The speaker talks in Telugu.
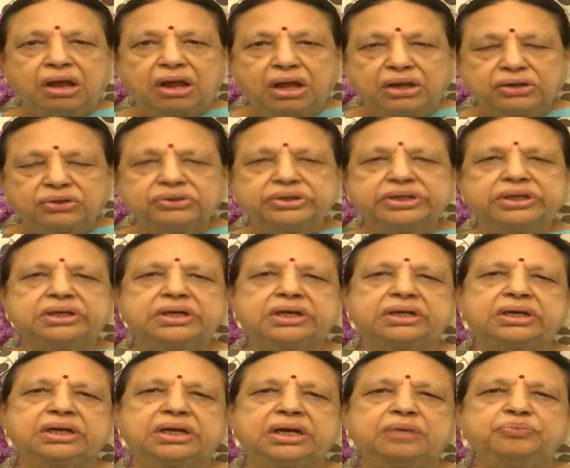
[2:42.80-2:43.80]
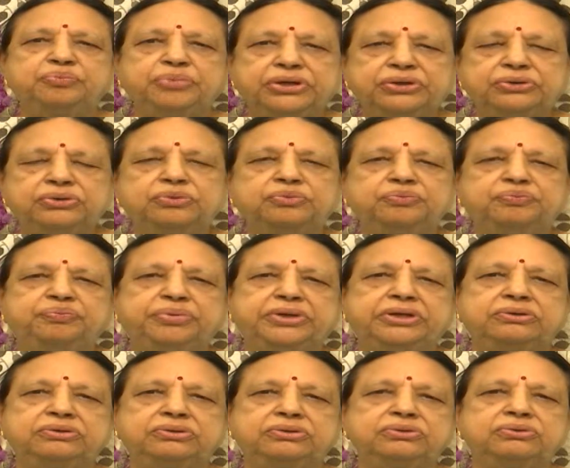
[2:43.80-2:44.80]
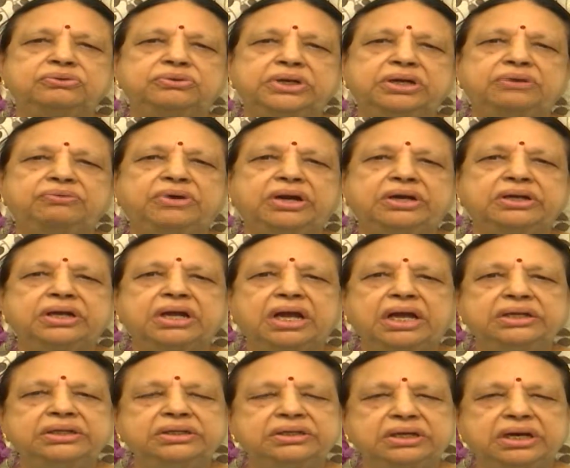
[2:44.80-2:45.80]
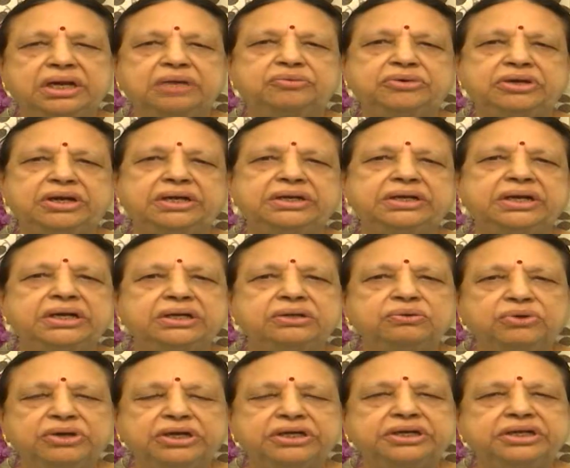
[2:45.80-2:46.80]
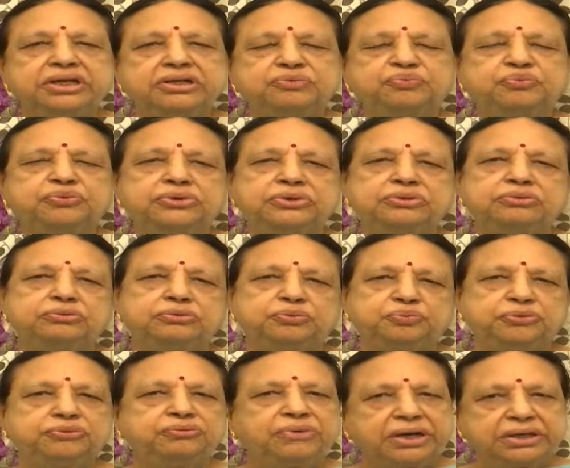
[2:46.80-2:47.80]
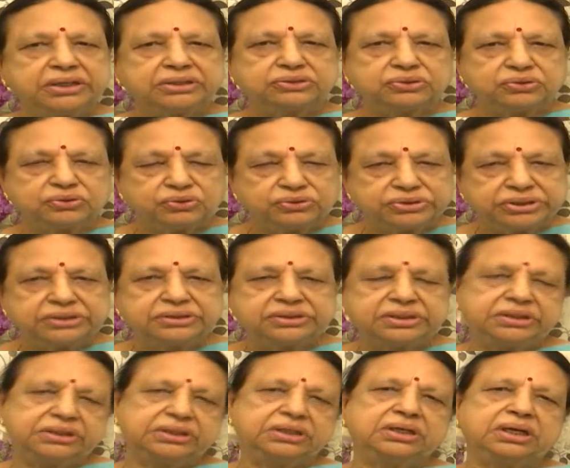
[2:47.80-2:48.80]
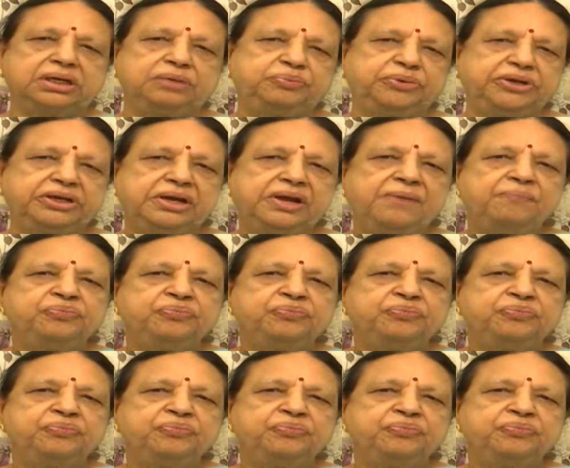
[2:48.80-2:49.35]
ఆరోగ్యకరంగా పెరుగు పెరుగుతూ ఉన్న వాళ్ళకి ఐదు గ్రాములు అంటే అంటే ఒక టీ స్పూన్ ఉప్పు వాడచ్చు రోజంతటికి కలిపి